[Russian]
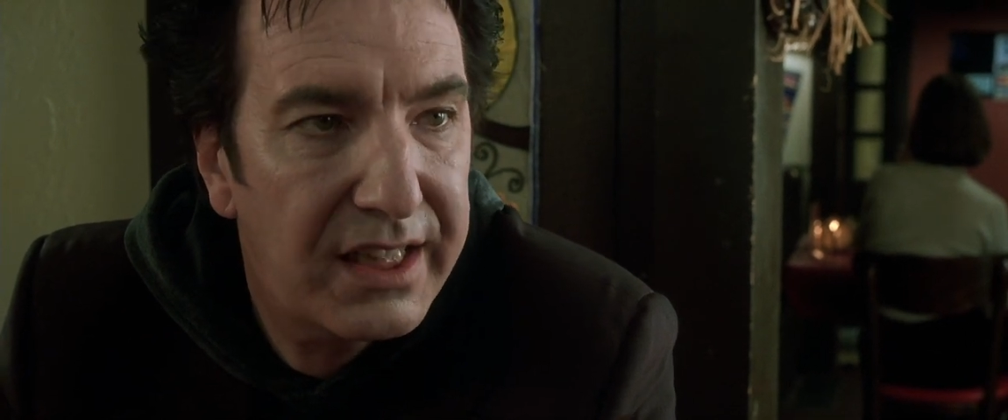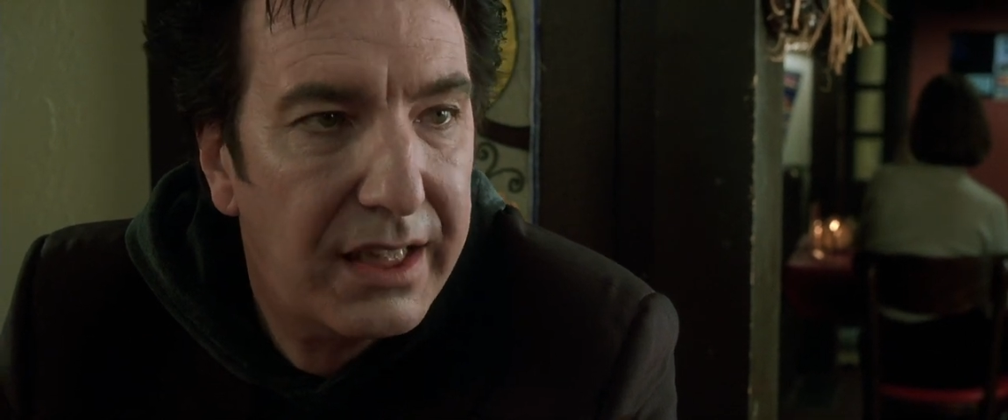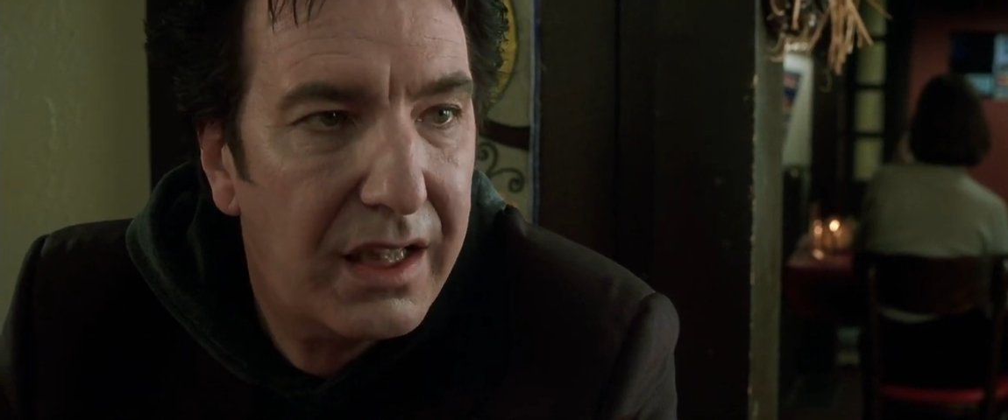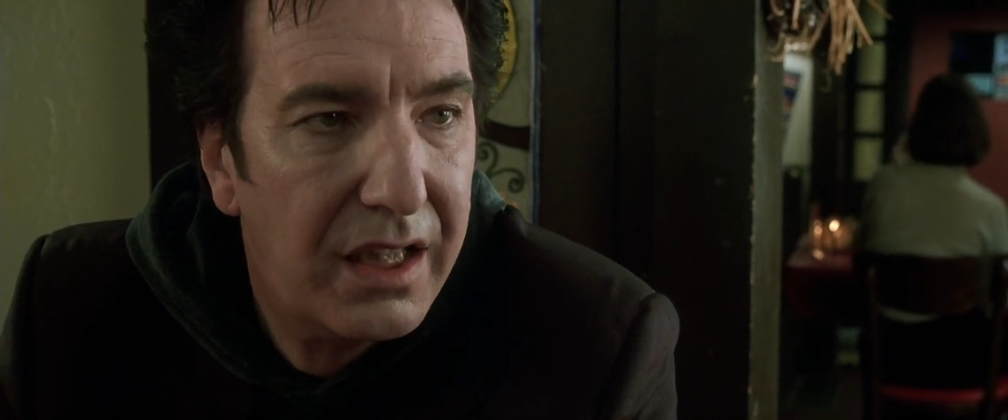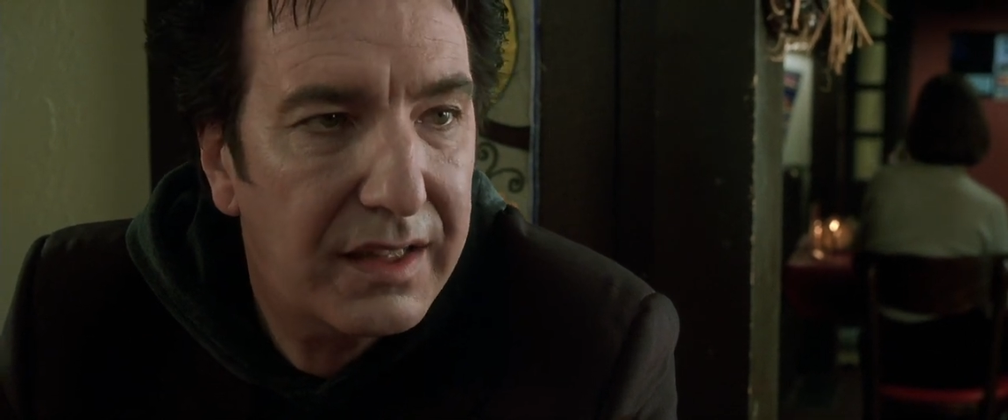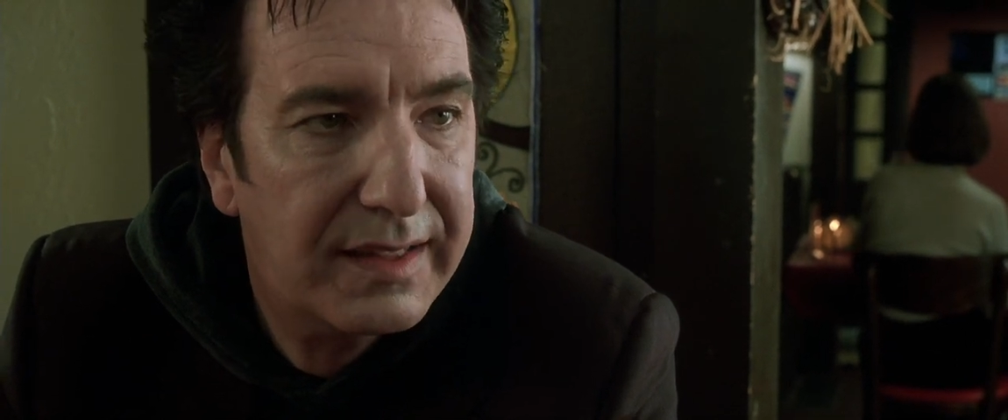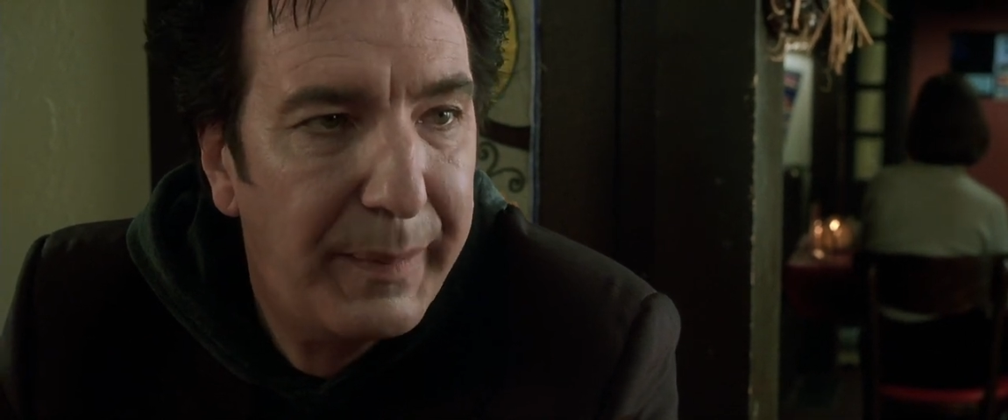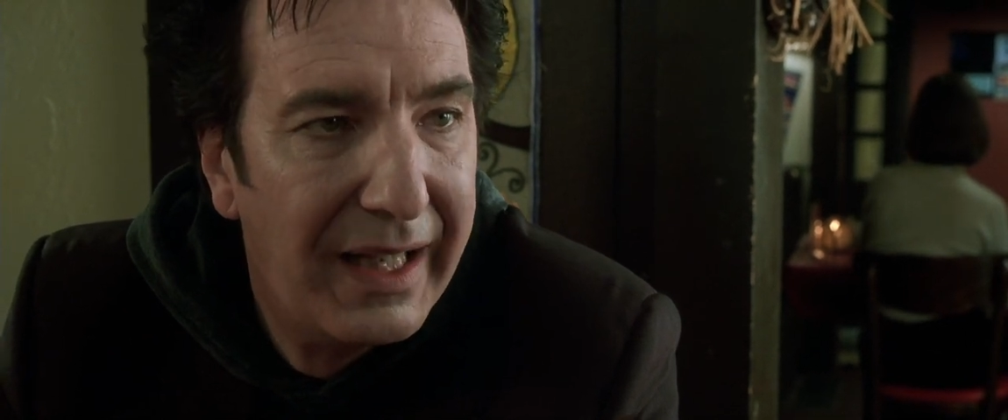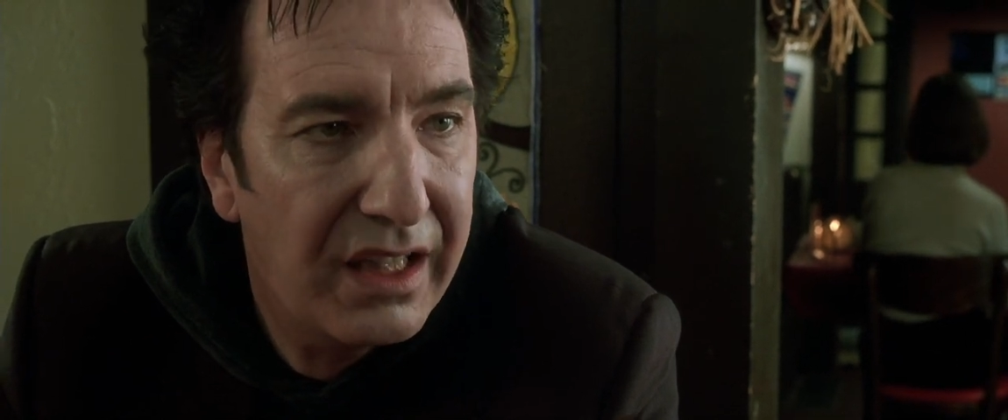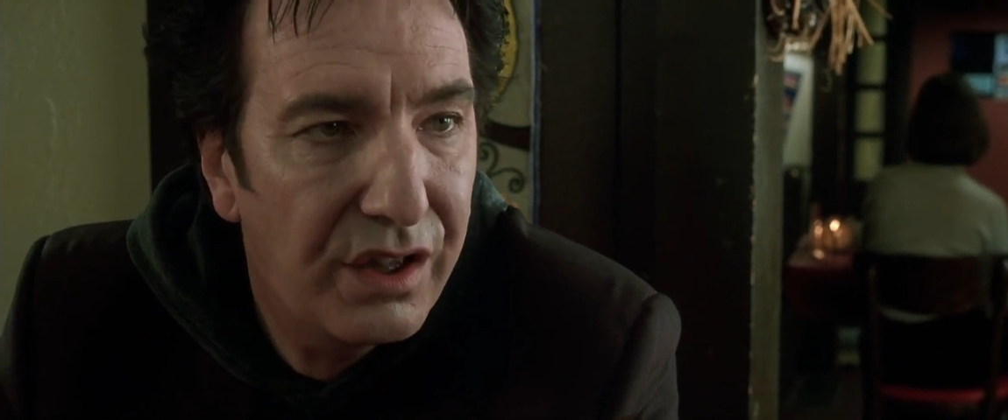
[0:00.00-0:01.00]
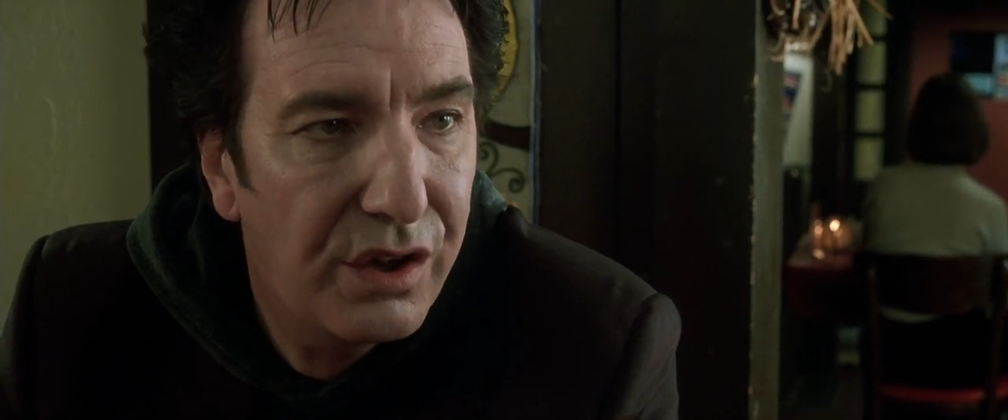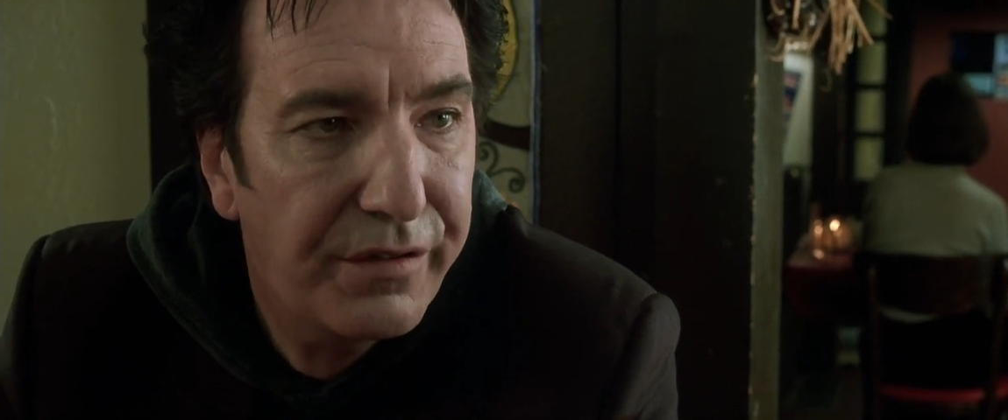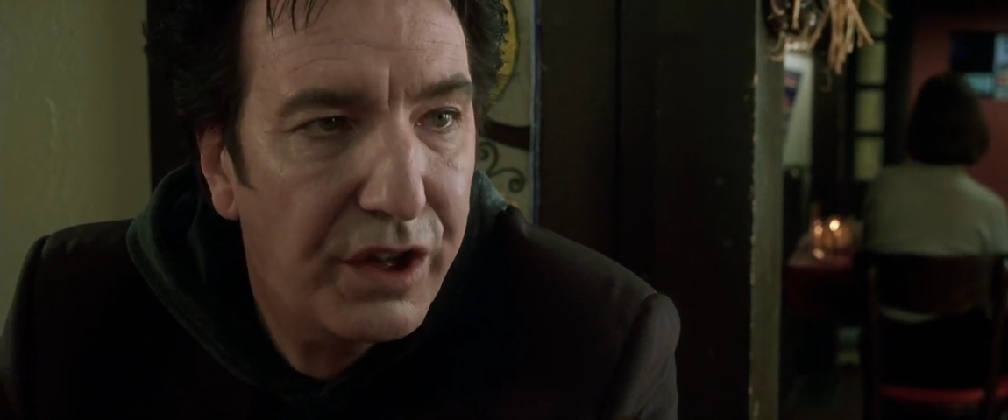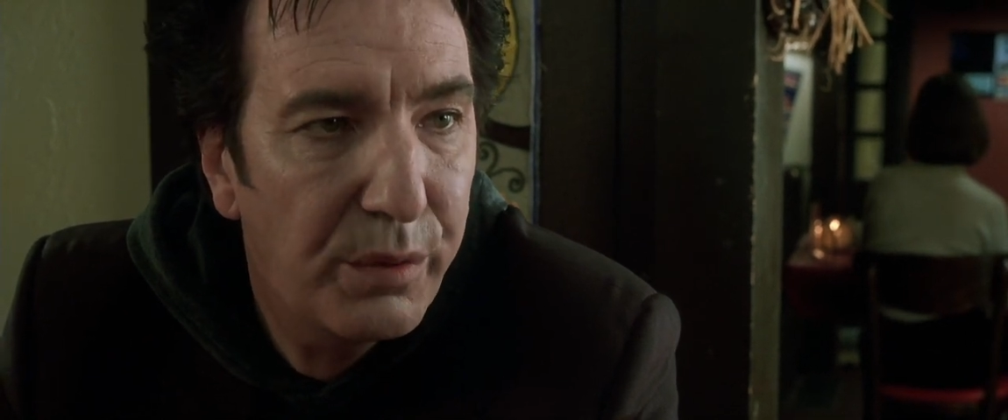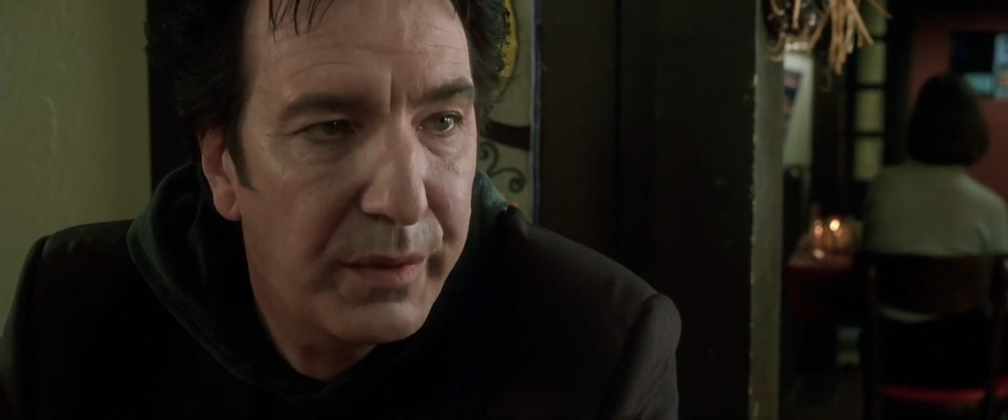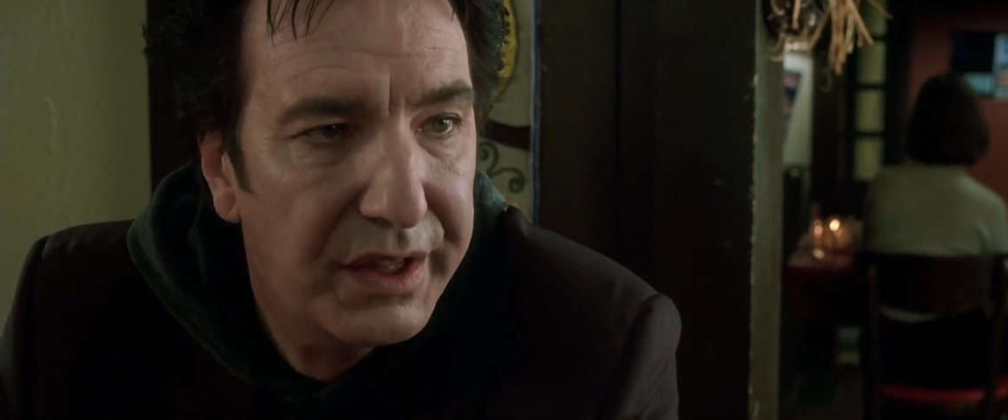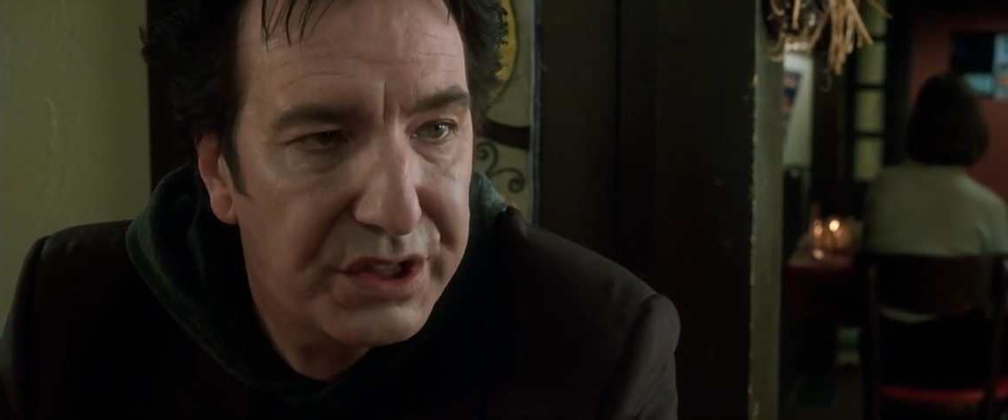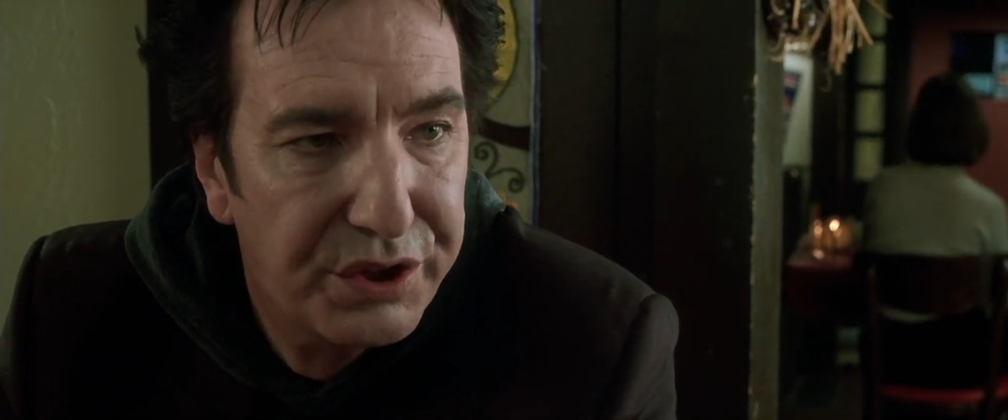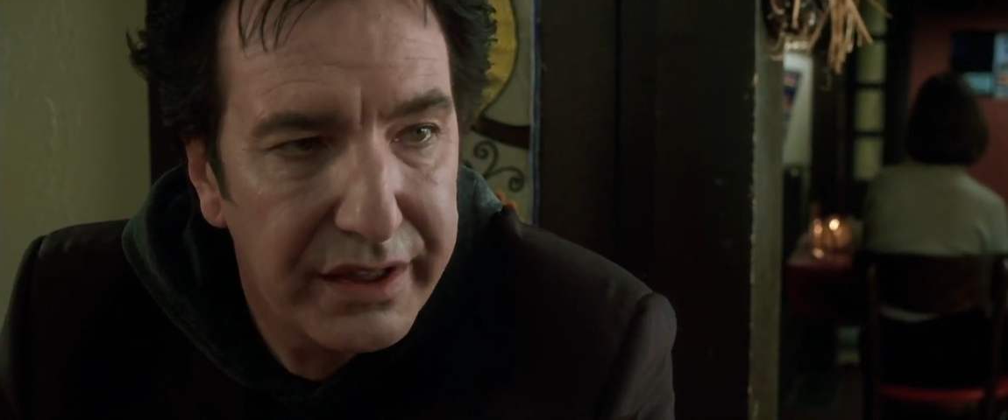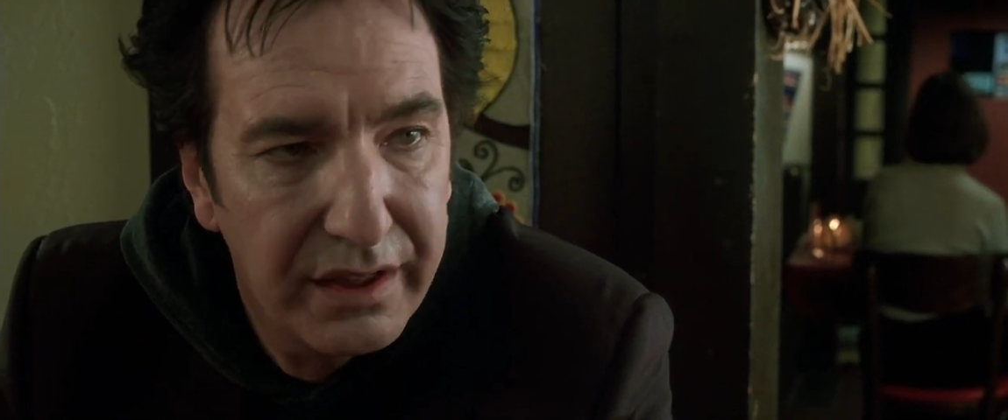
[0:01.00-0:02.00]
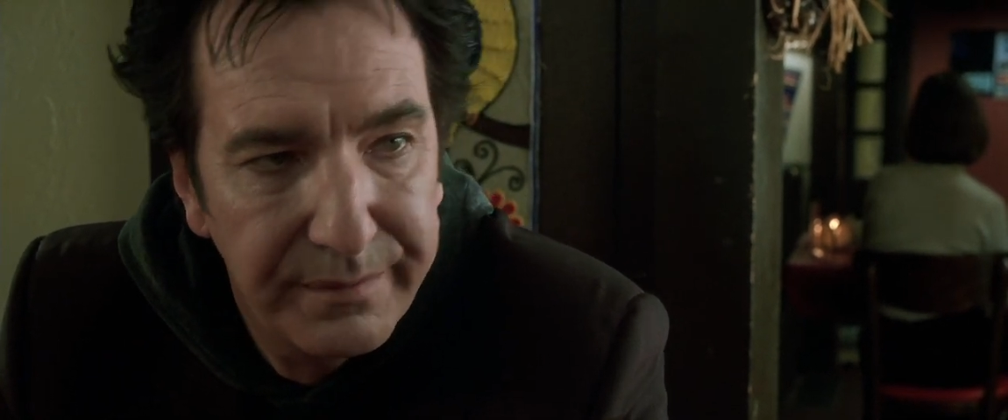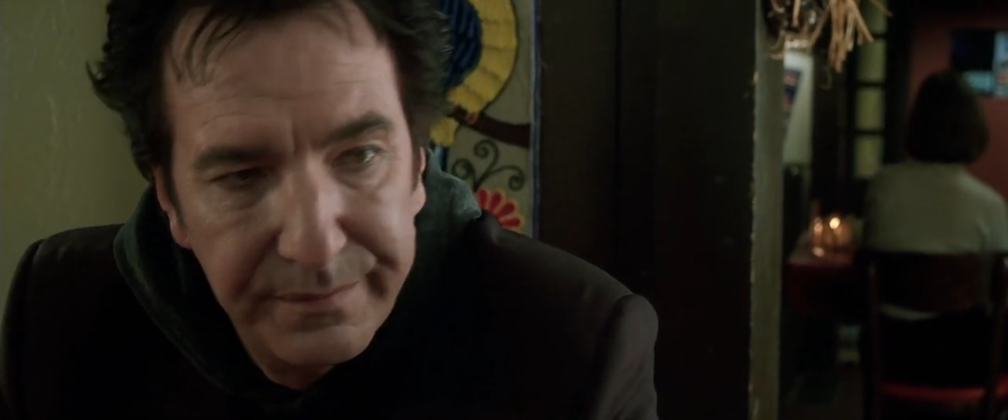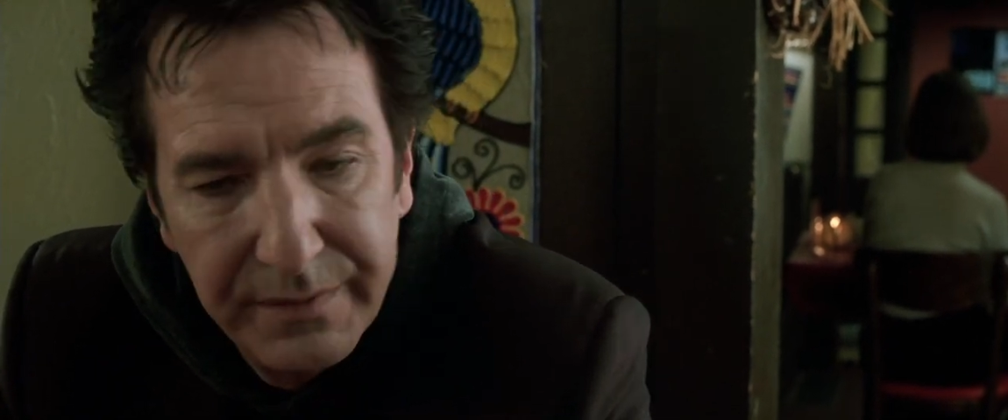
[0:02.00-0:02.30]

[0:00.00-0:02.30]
срок существования человечества.